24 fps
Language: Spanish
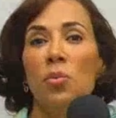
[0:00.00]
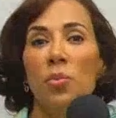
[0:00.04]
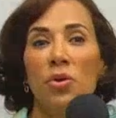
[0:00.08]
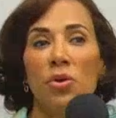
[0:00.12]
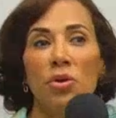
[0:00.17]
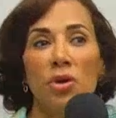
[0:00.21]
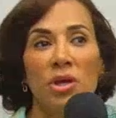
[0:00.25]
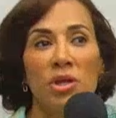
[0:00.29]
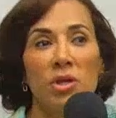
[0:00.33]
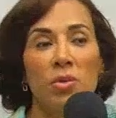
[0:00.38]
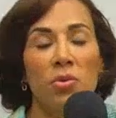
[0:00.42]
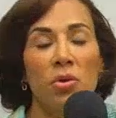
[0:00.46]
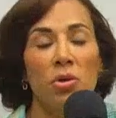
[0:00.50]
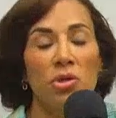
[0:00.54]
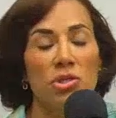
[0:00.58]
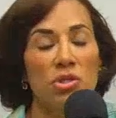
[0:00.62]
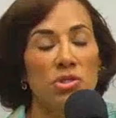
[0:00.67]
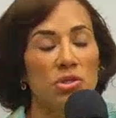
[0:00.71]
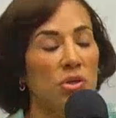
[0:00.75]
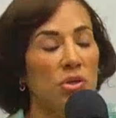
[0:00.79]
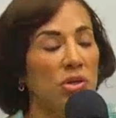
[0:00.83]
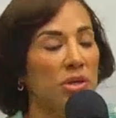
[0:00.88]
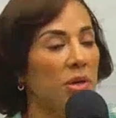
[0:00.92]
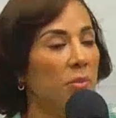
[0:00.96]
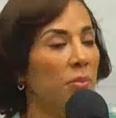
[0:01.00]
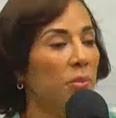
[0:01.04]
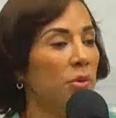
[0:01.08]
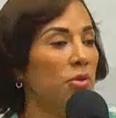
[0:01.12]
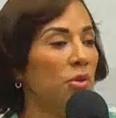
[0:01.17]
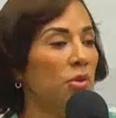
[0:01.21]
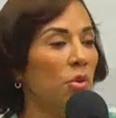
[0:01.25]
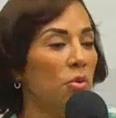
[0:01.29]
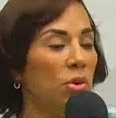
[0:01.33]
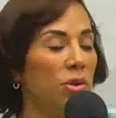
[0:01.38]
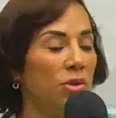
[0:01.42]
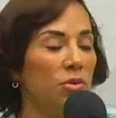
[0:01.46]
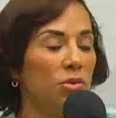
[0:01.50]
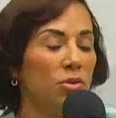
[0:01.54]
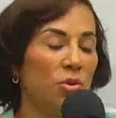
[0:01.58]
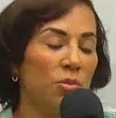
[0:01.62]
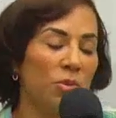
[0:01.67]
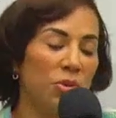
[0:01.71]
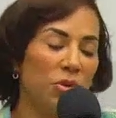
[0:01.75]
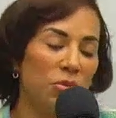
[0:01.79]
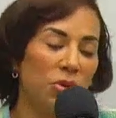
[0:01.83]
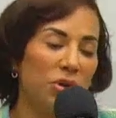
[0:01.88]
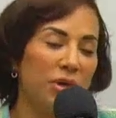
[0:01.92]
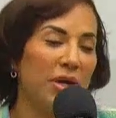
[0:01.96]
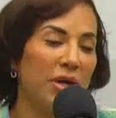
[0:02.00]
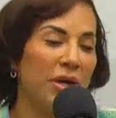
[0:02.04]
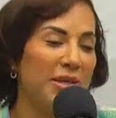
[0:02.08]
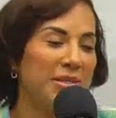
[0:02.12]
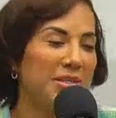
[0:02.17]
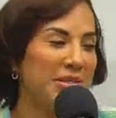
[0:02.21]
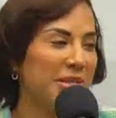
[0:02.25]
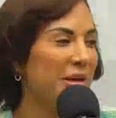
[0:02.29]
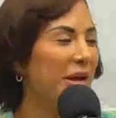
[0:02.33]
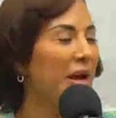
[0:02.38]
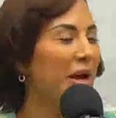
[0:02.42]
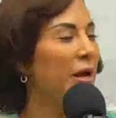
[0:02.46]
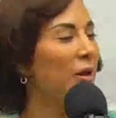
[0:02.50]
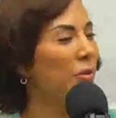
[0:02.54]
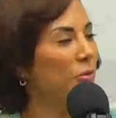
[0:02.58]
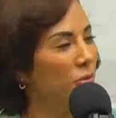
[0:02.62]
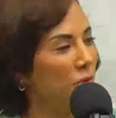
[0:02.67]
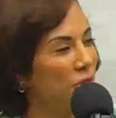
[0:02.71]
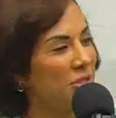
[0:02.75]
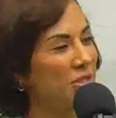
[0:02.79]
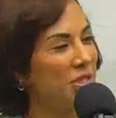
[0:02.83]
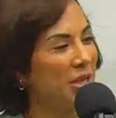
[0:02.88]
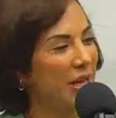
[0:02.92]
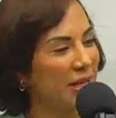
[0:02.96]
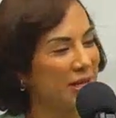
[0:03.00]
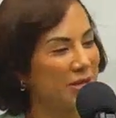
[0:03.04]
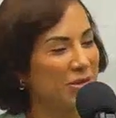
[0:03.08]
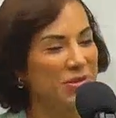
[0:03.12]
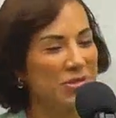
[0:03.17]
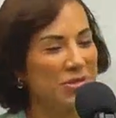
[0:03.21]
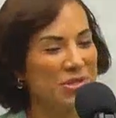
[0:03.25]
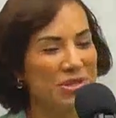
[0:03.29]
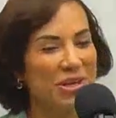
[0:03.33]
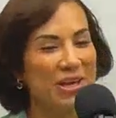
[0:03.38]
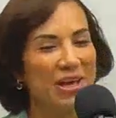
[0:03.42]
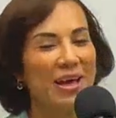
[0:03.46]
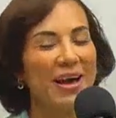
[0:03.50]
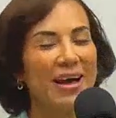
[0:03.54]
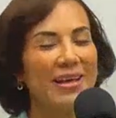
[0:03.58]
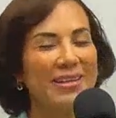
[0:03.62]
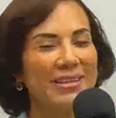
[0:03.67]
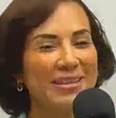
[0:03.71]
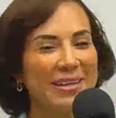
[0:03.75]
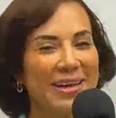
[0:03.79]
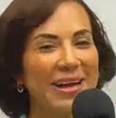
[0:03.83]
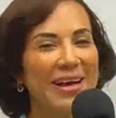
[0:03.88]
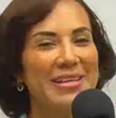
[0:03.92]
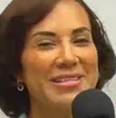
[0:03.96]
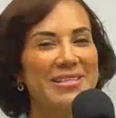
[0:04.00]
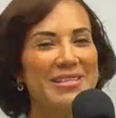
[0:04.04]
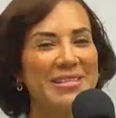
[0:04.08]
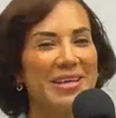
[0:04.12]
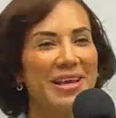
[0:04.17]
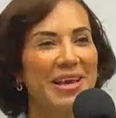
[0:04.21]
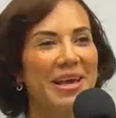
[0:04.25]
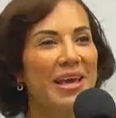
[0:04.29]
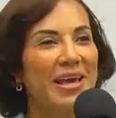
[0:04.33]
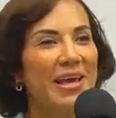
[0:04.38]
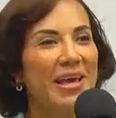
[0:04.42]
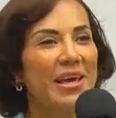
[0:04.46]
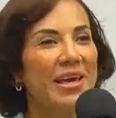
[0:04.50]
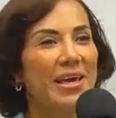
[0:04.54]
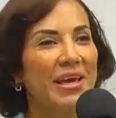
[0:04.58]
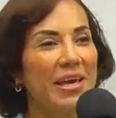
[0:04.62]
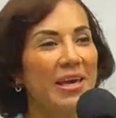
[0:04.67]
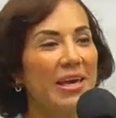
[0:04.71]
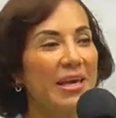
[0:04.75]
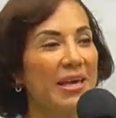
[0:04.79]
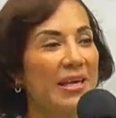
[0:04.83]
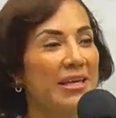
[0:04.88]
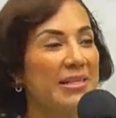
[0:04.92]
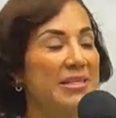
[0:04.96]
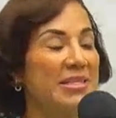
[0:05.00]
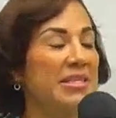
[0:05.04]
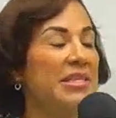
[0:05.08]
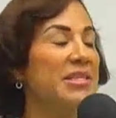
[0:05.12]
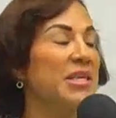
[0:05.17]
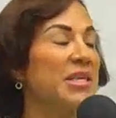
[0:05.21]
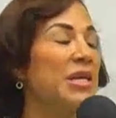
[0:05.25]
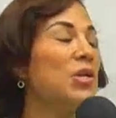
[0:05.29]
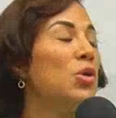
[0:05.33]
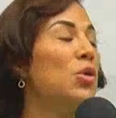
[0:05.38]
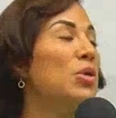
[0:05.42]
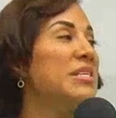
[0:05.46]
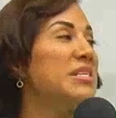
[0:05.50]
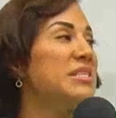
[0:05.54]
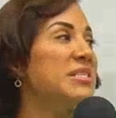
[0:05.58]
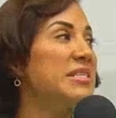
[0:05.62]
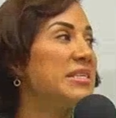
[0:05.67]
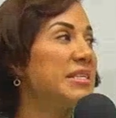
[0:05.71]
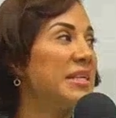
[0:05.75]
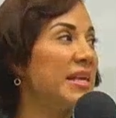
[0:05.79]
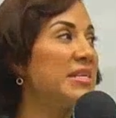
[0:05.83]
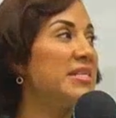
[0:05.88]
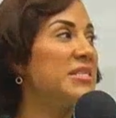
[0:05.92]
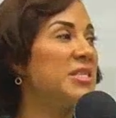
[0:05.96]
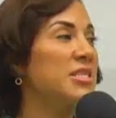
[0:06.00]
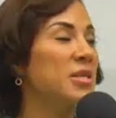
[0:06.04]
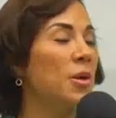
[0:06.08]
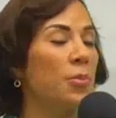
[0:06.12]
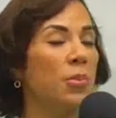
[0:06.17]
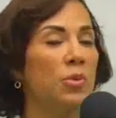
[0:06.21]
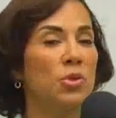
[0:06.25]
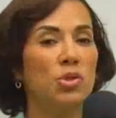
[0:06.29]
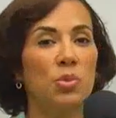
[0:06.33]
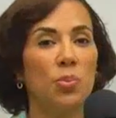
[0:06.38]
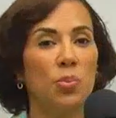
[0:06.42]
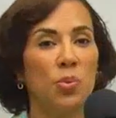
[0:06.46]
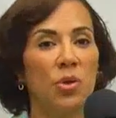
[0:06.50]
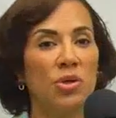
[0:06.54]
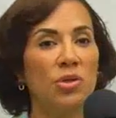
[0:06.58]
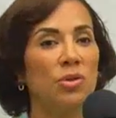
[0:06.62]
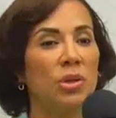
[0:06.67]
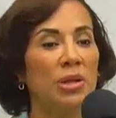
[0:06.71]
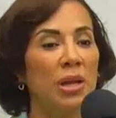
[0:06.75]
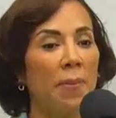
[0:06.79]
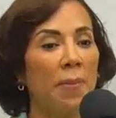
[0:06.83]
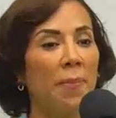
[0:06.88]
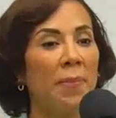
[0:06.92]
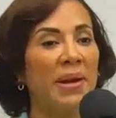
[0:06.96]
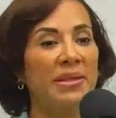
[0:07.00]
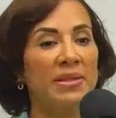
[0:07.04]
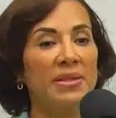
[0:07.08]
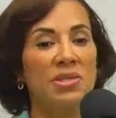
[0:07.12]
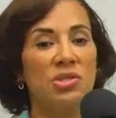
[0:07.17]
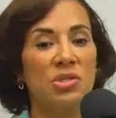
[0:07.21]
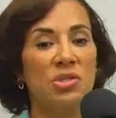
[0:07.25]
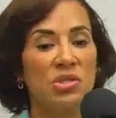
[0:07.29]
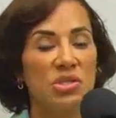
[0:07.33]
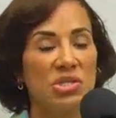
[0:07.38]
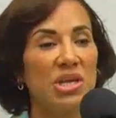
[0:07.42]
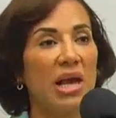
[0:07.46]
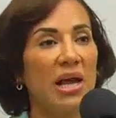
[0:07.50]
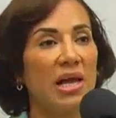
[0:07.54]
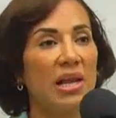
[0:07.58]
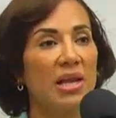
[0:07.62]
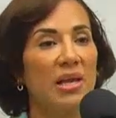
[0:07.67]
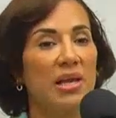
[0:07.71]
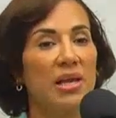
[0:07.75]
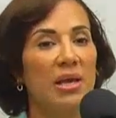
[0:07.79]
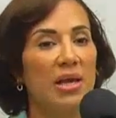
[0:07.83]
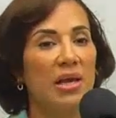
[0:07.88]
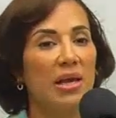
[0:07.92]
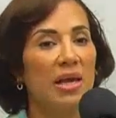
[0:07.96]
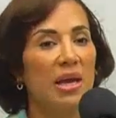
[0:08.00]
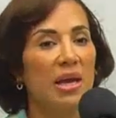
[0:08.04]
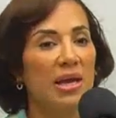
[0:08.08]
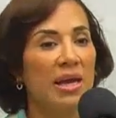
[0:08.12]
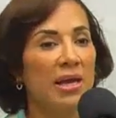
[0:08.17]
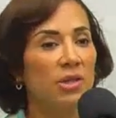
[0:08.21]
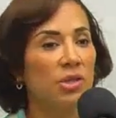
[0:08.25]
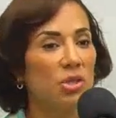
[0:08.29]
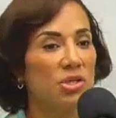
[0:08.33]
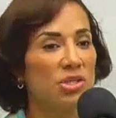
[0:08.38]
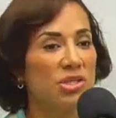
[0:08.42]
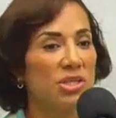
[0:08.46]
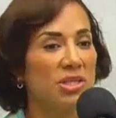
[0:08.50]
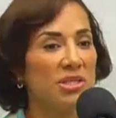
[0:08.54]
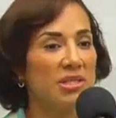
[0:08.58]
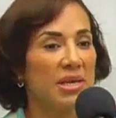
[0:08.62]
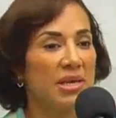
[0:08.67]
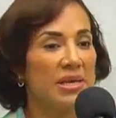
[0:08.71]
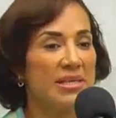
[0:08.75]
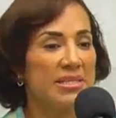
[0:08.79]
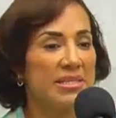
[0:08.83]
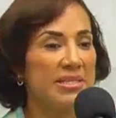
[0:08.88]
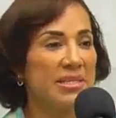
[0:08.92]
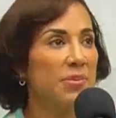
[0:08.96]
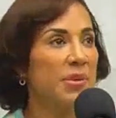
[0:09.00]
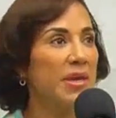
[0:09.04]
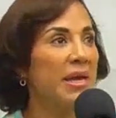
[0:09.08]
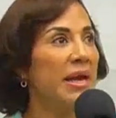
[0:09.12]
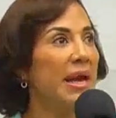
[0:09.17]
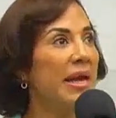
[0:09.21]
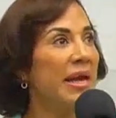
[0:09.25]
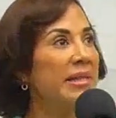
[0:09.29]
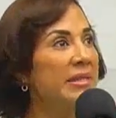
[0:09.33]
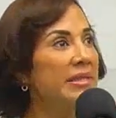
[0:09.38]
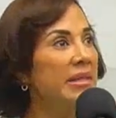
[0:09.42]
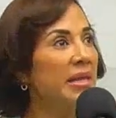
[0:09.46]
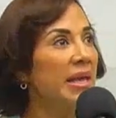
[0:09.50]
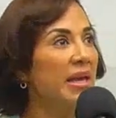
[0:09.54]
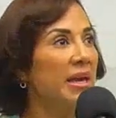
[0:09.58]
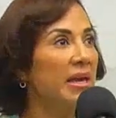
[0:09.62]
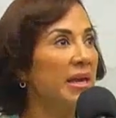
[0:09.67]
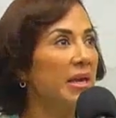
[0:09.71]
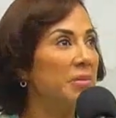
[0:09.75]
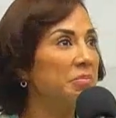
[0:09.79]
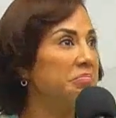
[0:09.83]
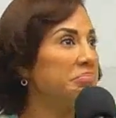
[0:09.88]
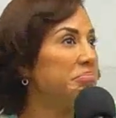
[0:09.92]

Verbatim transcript: de divorcios, que pronto cuando yo me eduqué hace algunos años atrás, eh, sí tiene una incidencia, por supuesto, en la parte social. Entonces, si bien antes... Eh,